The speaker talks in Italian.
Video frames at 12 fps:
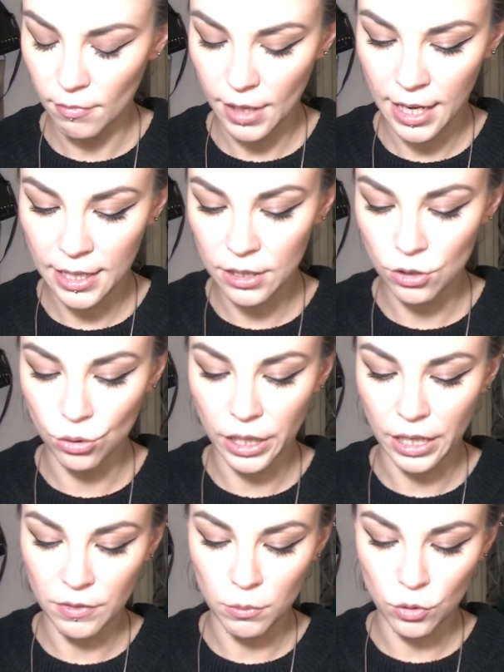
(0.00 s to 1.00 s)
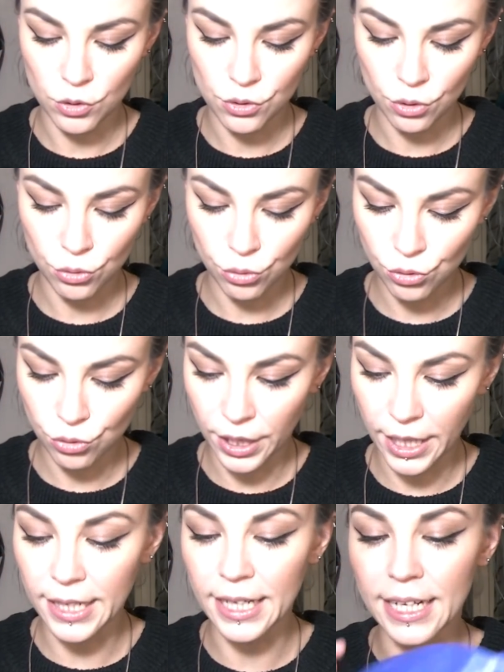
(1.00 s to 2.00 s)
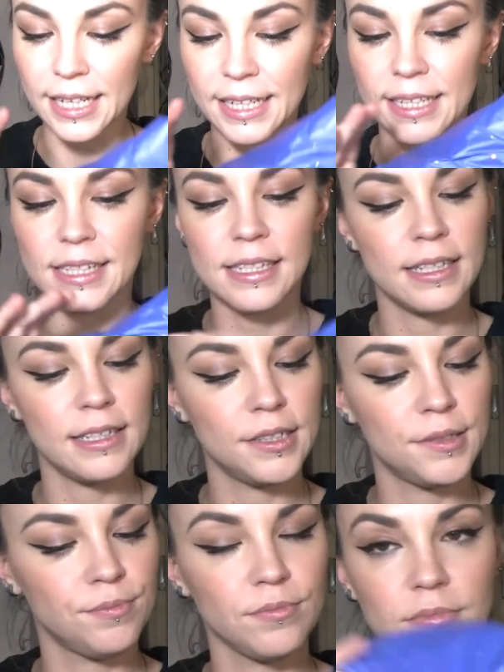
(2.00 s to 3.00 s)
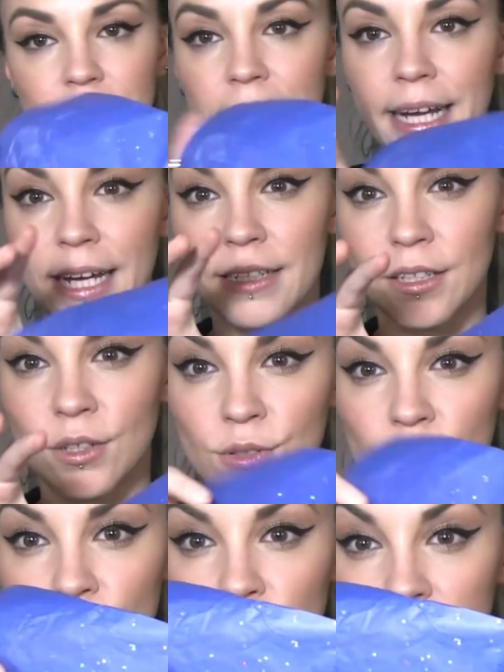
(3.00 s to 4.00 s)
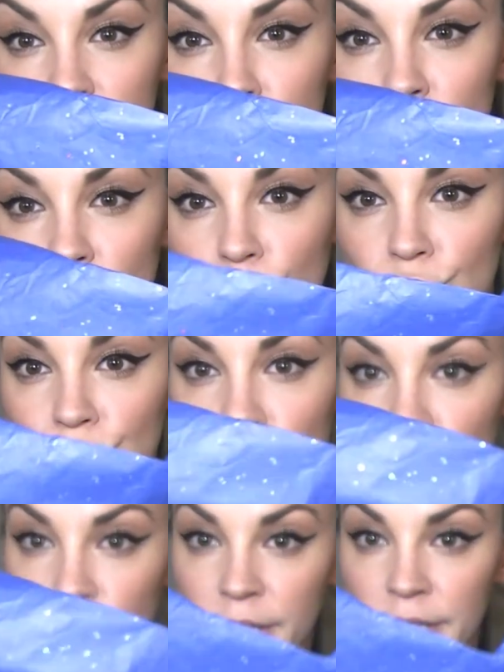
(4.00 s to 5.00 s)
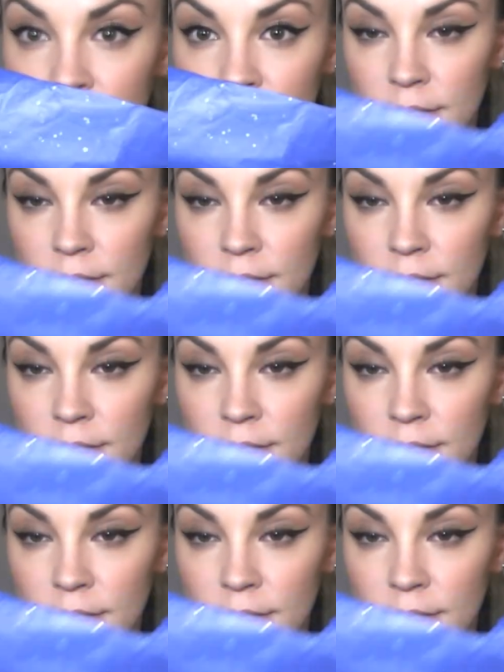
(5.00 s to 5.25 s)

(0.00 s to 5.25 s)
allora vi mostro tutto carina anche il, la carta cosita sberluccicosa